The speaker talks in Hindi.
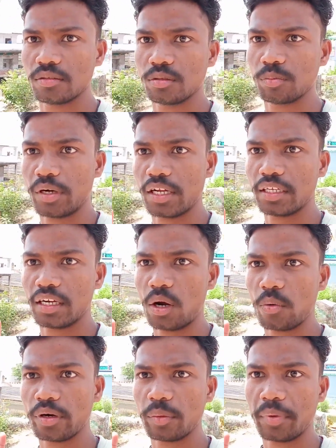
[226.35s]
तो
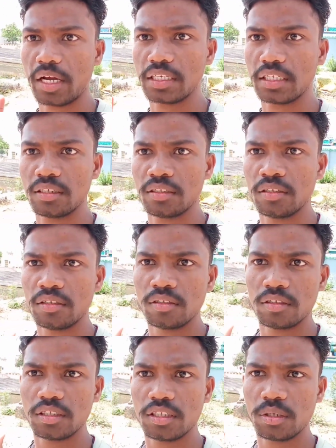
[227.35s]
इसमें पूरा
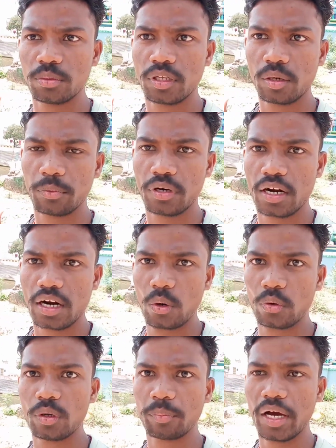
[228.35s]
पानी है पानी का
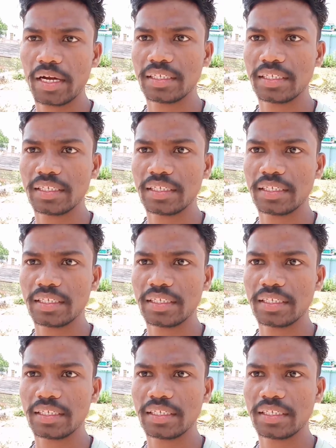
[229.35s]
अंदर है